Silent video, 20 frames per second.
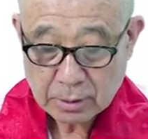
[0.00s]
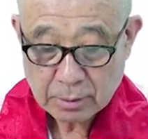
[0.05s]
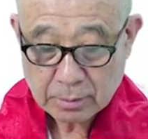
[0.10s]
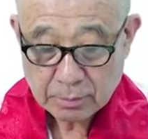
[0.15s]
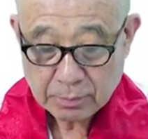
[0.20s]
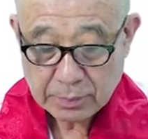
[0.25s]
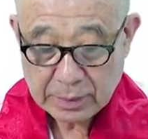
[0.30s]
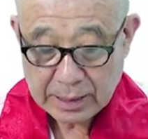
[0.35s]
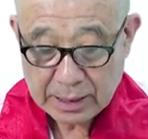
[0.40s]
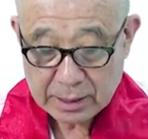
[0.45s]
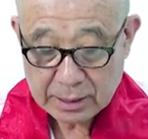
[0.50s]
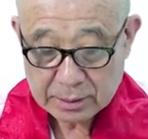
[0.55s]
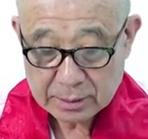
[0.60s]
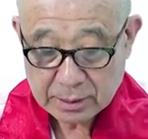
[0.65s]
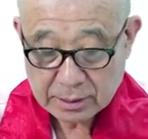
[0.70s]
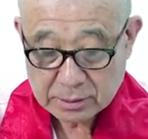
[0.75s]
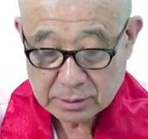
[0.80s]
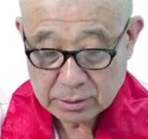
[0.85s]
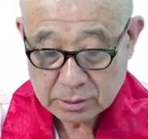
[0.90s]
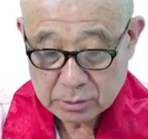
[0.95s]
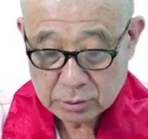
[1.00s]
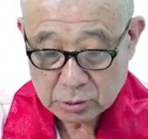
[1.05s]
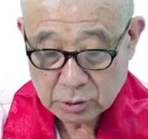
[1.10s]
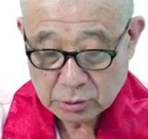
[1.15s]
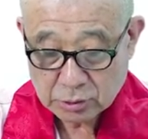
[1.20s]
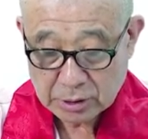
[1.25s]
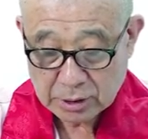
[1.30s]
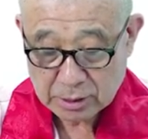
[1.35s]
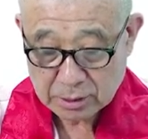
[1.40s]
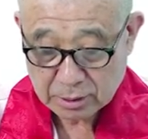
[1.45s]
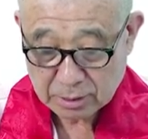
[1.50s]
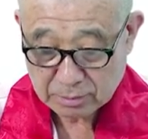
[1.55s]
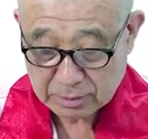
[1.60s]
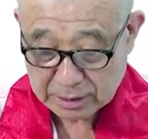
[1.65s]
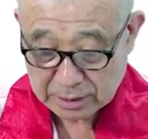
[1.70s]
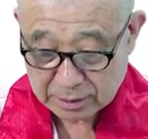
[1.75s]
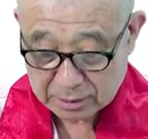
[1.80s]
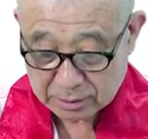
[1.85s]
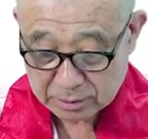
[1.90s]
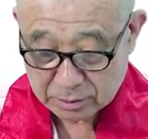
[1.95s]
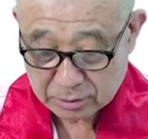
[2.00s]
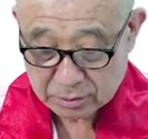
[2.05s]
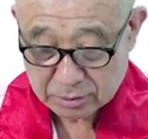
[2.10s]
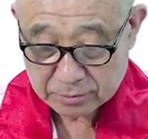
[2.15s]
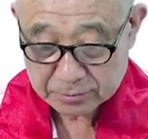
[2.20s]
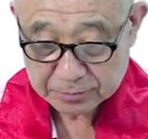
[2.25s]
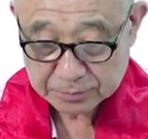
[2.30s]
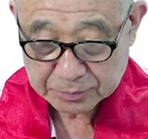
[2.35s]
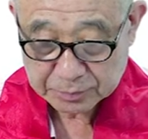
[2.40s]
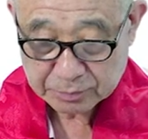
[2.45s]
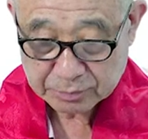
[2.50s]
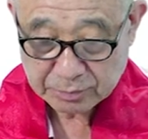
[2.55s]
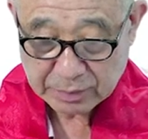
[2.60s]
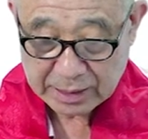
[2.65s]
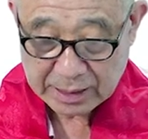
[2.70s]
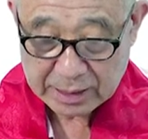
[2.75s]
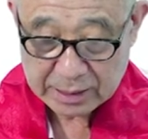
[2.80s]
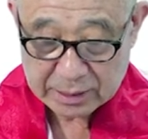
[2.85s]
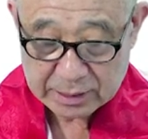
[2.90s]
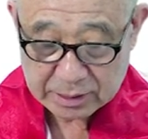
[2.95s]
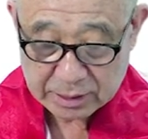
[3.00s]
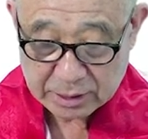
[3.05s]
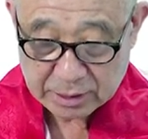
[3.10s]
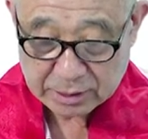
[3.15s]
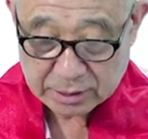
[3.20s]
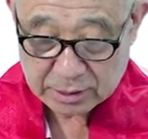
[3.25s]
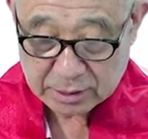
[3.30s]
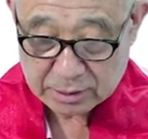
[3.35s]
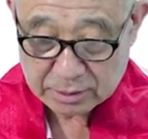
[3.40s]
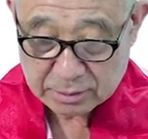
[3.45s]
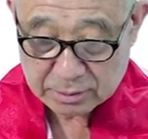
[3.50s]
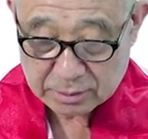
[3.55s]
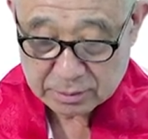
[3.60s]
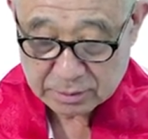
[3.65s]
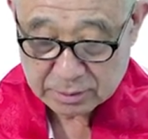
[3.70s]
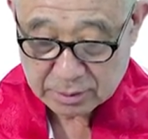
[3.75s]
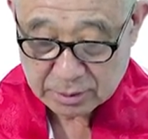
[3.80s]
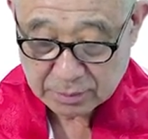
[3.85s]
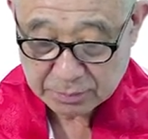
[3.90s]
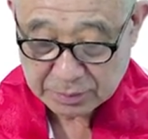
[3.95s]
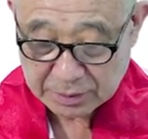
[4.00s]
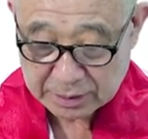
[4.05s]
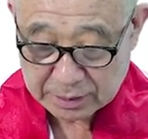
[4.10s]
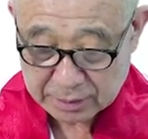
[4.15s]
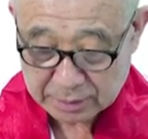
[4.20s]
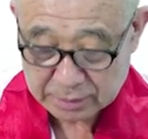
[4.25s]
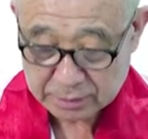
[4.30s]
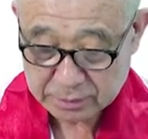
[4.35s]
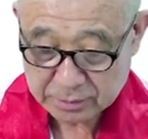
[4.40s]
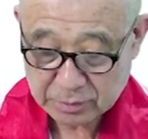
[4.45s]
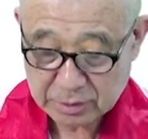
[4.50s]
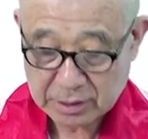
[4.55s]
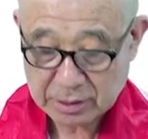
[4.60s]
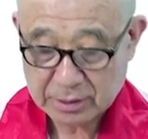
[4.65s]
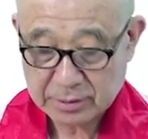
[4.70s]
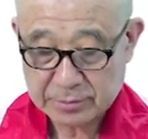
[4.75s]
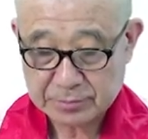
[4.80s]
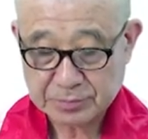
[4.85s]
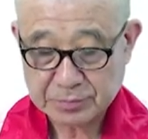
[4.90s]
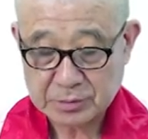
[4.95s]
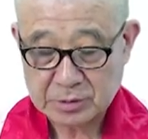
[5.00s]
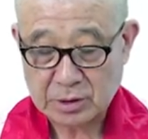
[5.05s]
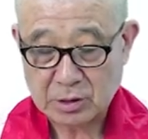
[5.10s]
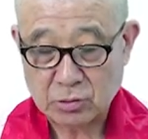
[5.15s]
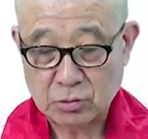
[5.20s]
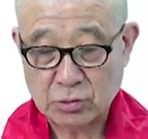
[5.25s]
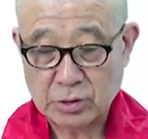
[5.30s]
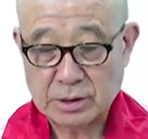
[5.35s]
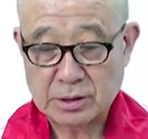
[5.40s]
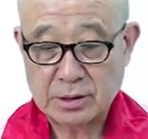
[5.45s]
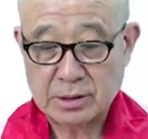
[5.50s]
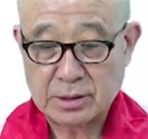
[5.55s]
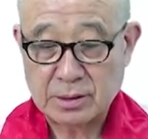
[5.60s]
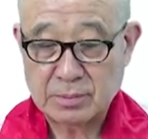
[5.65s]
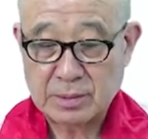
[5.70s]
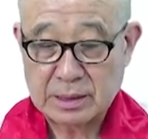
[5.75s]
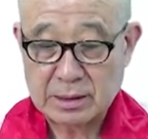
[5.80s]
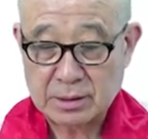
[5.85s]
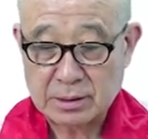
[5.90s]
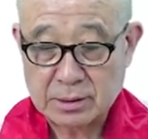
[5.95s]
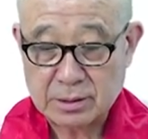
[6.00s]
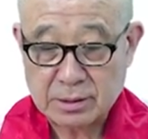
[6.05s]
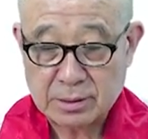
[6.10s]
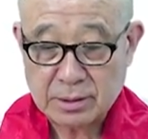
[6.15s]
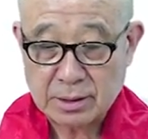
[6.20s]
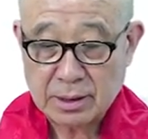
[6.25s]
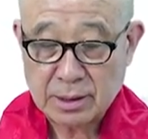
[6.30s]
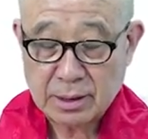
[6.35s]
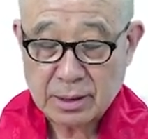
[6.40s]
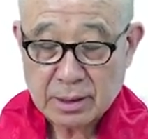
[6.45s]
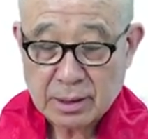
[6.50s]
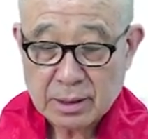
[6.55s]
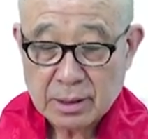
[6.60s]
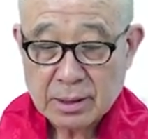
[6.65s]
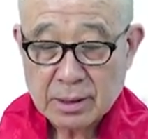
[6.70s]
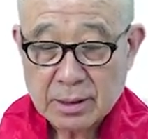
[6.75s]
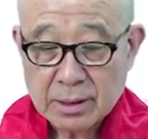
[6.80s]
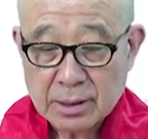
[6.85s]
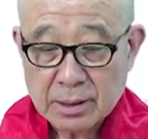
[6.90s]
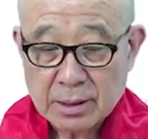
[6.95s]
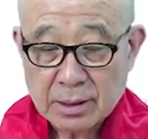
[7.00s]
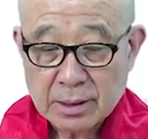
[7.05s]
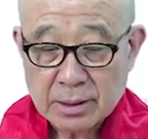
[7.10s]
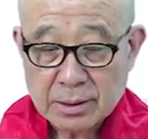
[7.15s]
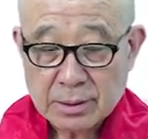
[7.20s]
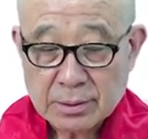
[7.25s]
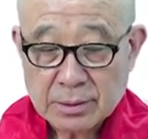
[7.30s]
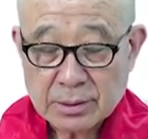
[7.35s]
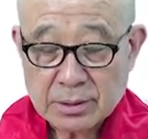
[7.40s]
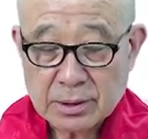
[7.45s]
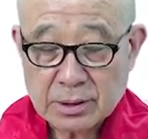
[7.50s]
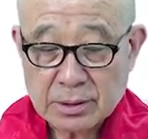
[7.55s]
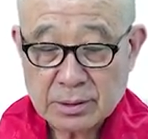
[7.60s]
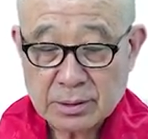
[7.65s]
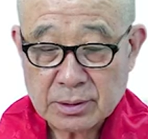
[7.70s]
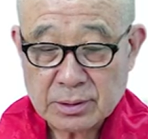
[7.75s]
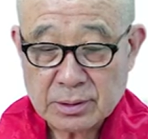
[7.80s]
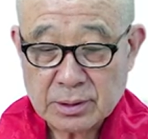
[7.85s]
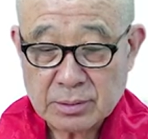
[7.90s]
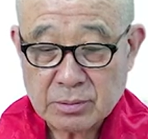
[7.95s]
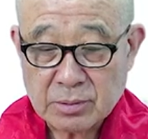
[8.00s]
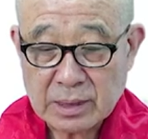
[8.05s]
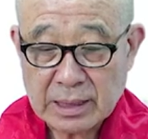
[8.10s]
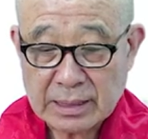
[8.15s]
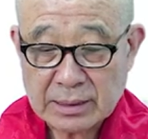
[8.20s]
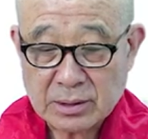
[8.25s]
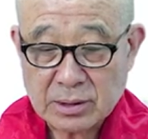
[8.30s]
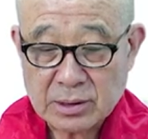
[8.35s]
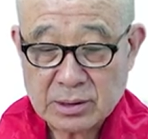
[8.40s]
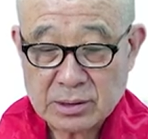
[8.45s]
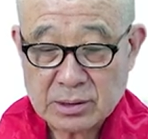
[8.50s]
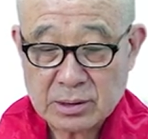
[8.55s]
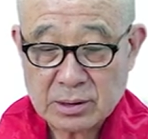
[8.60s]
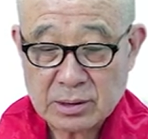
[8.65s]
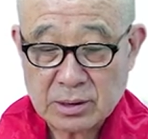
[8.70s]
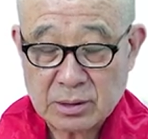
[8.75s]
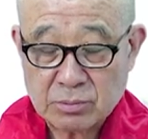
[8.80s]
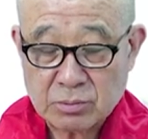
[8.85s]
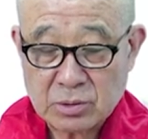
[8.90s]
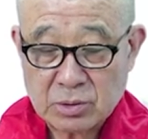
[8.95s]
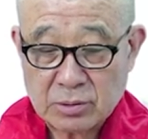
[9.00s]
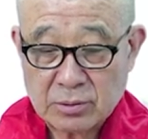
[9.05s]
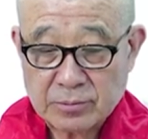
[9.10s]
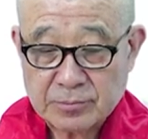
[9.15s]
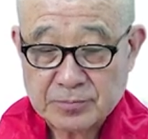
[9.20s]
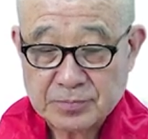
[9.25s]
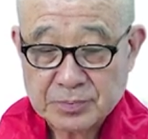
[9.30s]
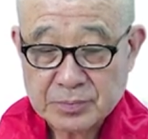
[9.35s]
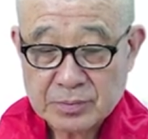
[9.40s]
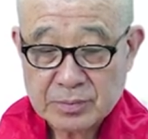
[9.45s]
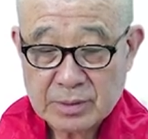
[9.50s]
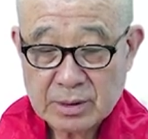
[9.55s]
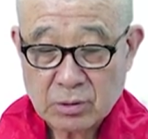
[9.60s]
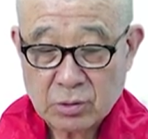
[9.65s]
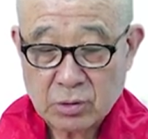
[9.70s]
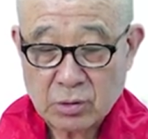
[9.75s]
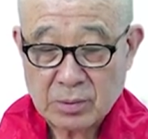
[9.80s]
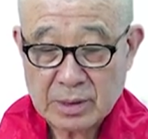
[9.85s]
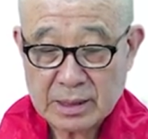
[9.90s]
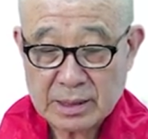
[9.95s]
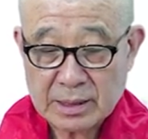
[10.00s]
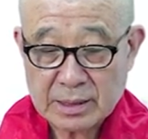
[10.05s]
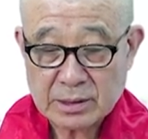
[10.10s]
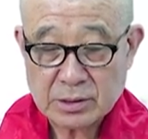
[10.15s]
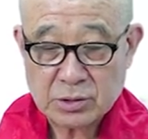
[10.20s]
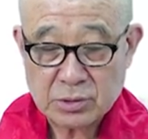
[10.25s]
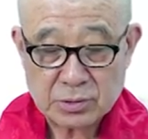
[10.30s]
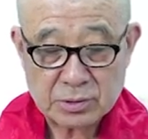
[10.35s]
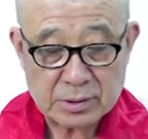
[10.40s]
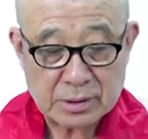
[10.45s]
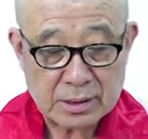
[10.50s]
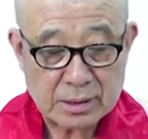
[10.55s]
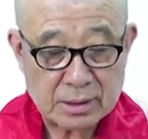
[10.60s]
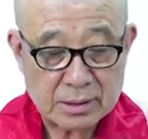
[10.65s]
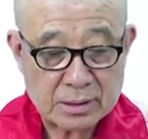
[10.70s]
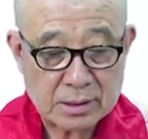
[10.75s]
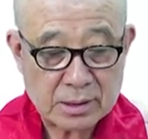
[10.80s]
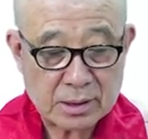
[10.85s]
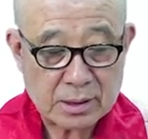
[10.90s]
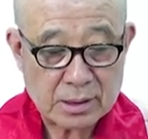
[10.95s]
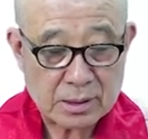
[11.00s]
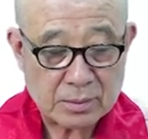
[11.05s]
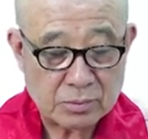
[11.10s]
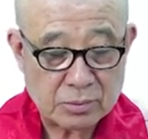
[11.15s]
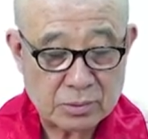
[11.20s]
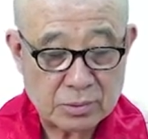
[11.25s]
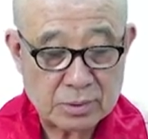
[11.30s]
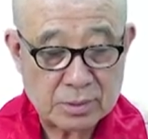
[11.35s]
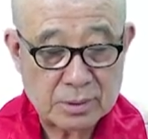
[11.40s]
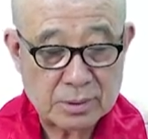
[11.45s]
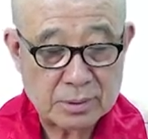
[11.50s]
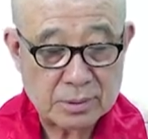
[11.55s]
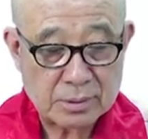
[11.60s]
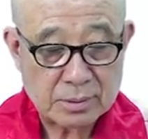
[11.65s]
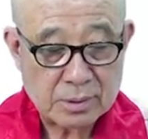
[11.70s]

팔리 텍스 소사이트를 말하거든요. 팔리 경전협회라는 게 있습니다. 영국에서 이제 만들어진 건데 그러니까 그걸 전부 라틴 스크립트로 로마나이즈로 이제 이걸 전부 그